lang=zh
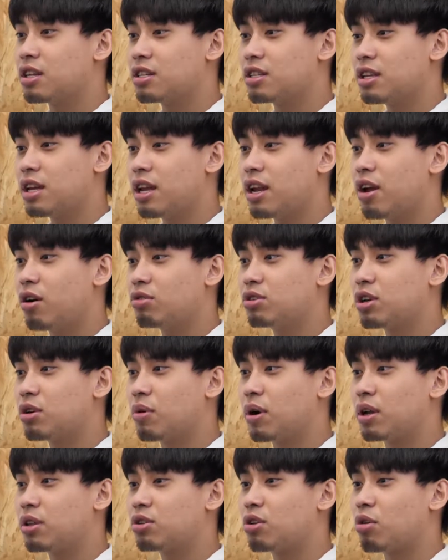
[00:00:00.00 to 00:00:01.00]
在了解
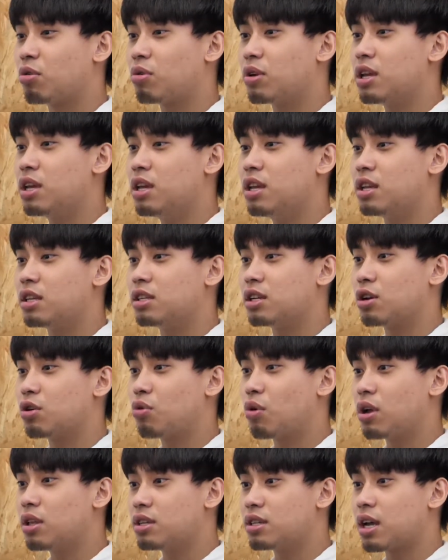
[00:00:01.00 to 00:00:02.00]
完同理以及
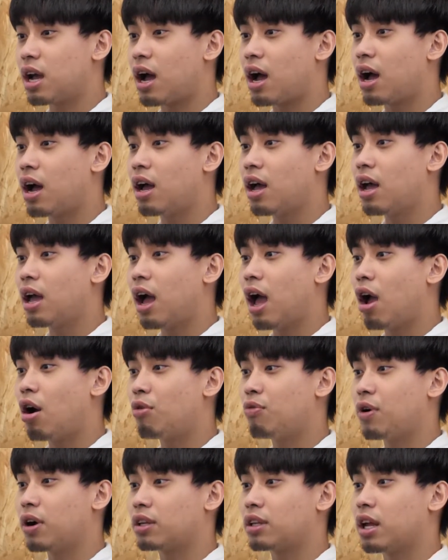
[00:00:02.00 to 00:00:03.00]
观察，还有
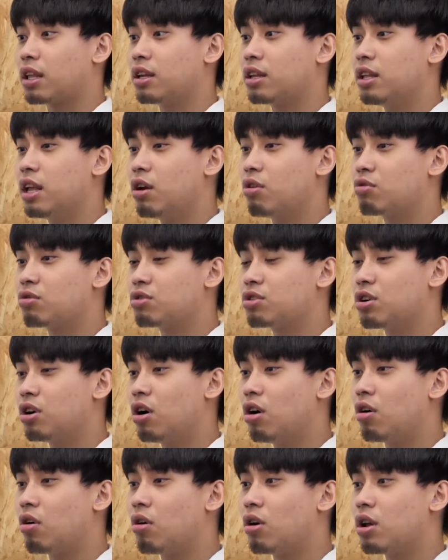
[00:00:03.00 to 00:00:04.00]
访谈的内容之
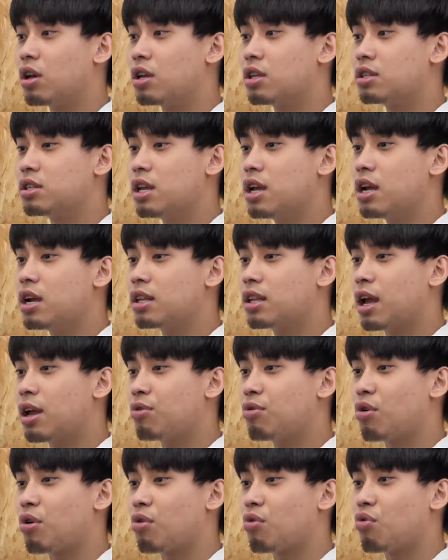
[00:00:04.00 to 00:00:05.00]
后，这个
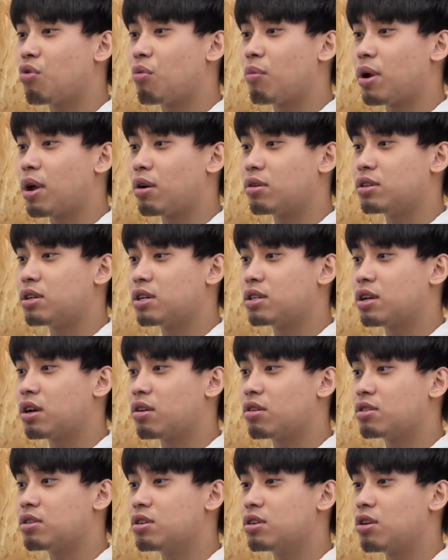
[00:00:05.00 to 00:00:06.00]
单元我们要介绍
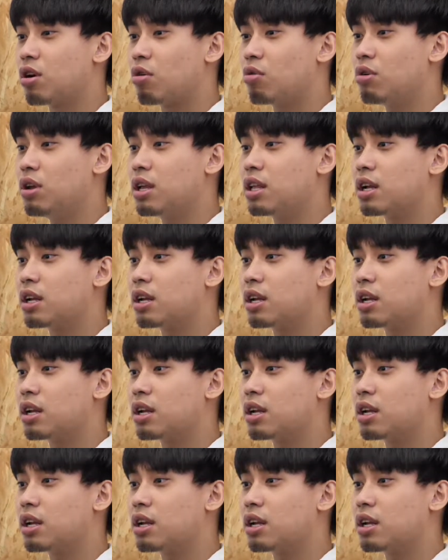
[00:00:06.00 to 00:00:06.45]
的是同理